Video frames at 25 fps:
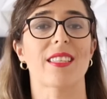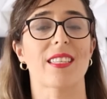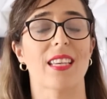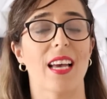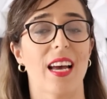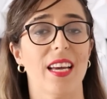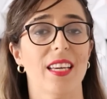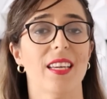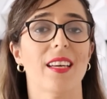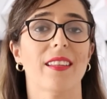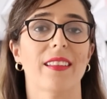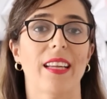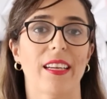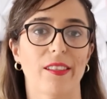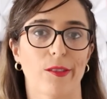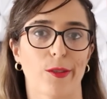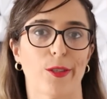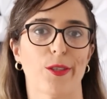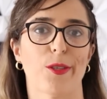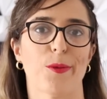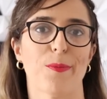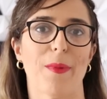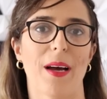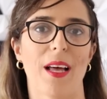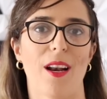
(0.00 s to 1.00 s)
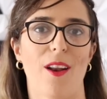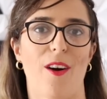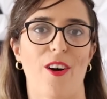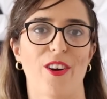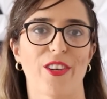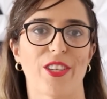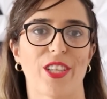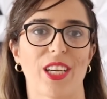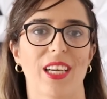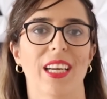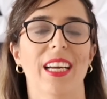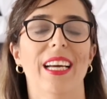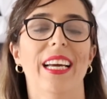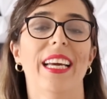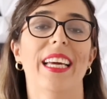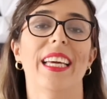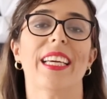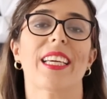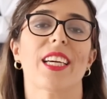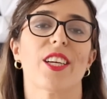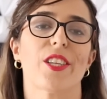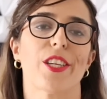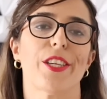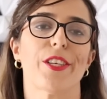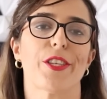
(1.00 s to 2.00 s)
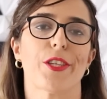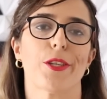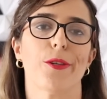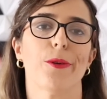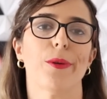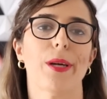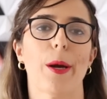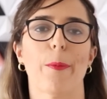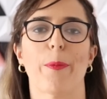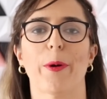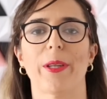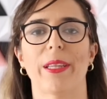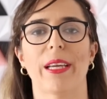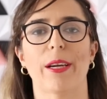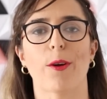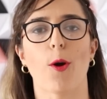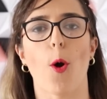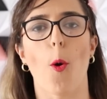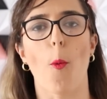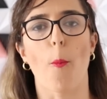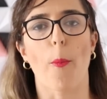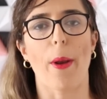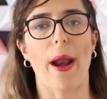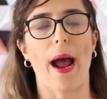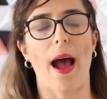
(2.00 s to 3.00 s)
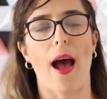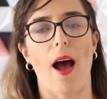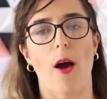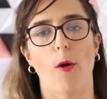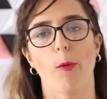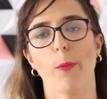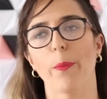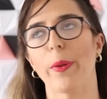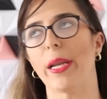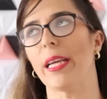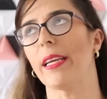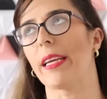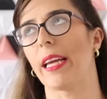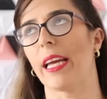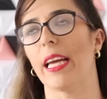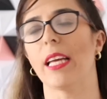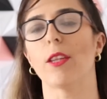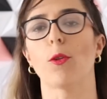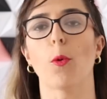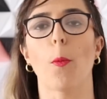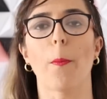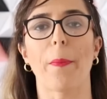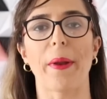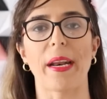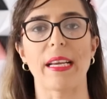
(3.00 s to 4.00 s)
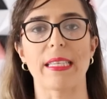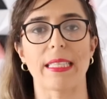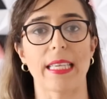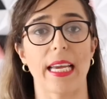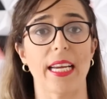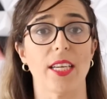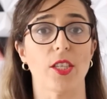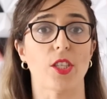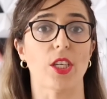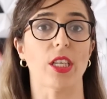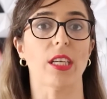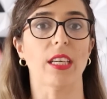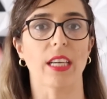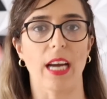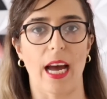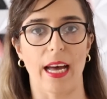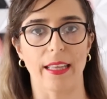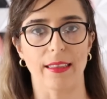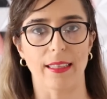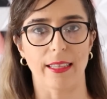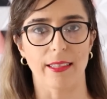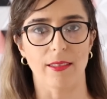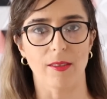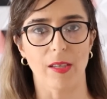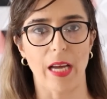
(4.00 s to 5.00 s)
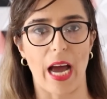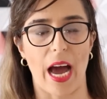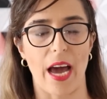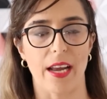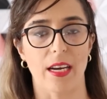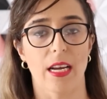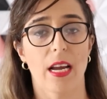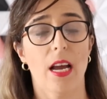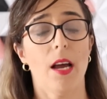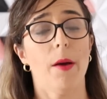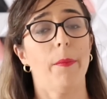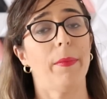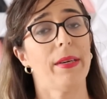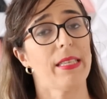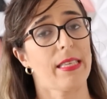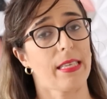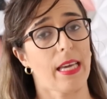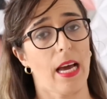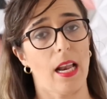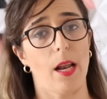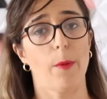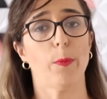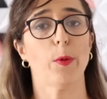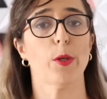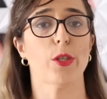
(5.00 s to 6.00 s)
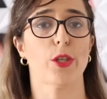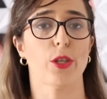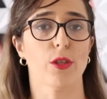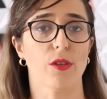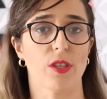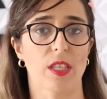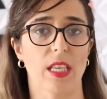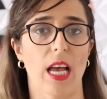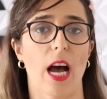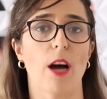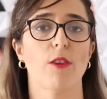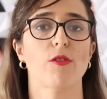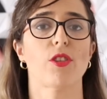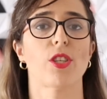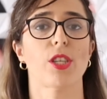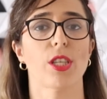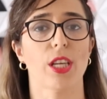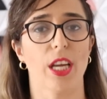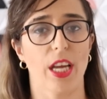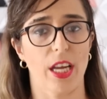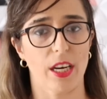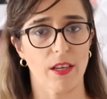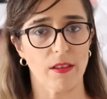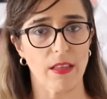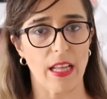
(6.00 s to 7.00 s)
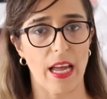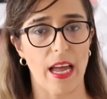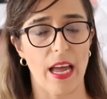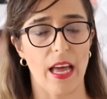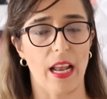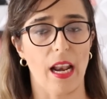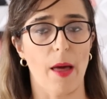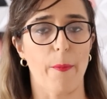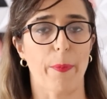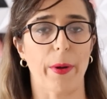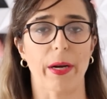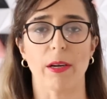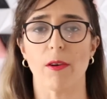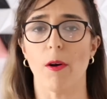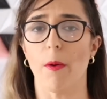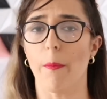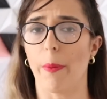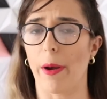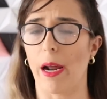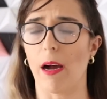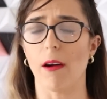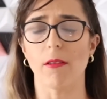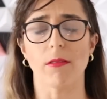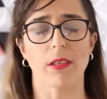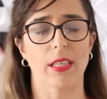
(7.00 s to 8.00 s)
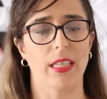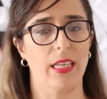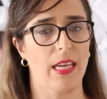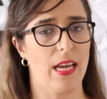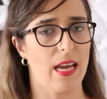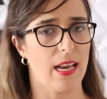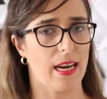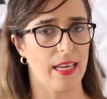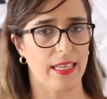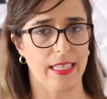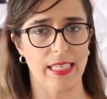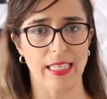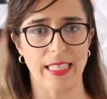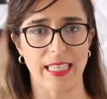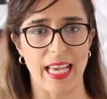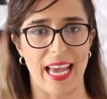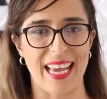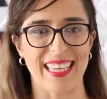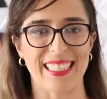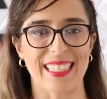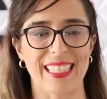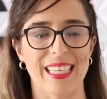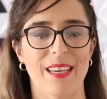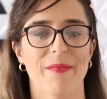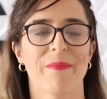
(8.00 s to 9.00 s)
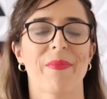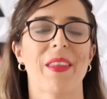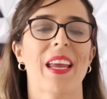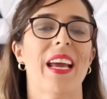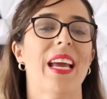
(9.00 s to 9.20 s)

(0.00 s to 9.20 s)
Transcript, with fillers: saía dentro de uma loja e que a gente não ia poder comprar um brinquedo, um presente em cada lugar, mas que ela podia usar o dinheiro dela para comprar o que ela quisesse.